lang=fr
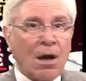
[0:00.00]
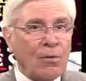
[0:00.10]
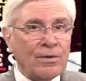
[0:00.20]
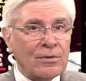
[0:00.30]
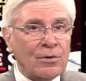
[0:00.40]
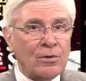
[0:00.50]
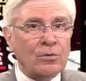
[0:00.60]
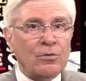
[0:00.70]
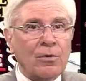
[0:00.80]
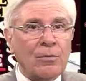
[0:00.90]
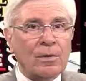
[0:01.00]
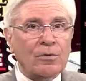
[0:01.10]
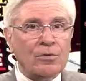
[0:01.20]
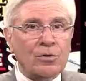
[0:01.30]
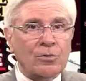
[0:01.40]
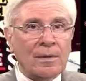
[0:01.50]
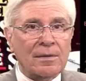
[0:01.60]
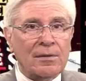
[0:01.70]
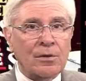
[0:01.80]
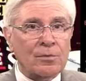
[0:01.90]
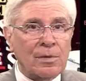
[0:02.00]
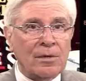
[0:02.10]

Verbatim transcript: En fin de compte, ce roman de Georges Bernanos,